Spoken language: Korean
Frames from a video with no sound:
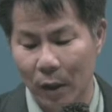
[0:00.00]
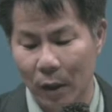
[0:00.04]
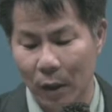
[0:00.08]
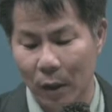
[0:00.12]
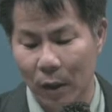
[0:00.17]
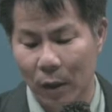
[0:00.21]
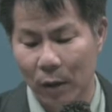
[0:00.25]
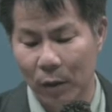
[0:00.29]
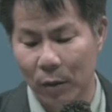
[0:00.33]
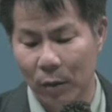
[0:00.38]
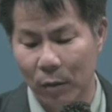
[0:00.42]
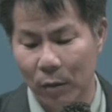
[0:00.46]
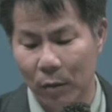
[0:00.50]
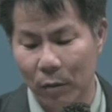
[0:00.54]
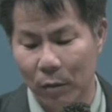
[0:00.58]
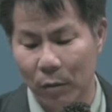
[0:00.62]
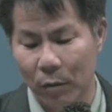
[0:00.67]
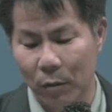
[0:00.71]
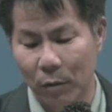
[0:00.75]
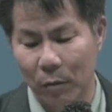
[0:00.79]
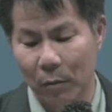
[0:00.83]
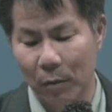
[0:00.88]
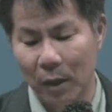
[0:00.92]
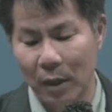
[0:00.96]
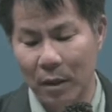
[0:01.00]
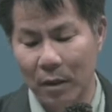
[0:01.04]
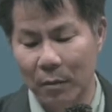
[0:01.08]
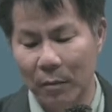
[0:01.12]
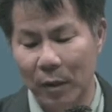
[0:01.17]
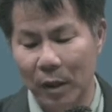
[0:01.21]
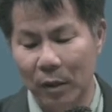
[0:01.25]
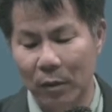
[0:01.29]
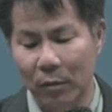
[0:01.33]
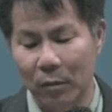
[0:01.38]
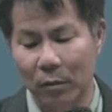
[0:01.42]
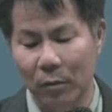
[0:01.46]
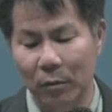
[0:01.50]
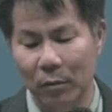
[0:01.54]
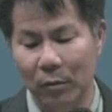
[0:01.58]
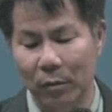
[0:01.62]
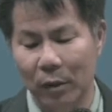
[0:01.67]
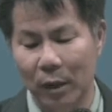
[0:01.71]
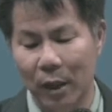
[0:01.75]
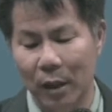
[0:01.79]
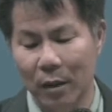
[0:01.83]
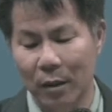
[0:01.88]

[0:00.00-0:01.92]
예, 그리고 마지막으로 내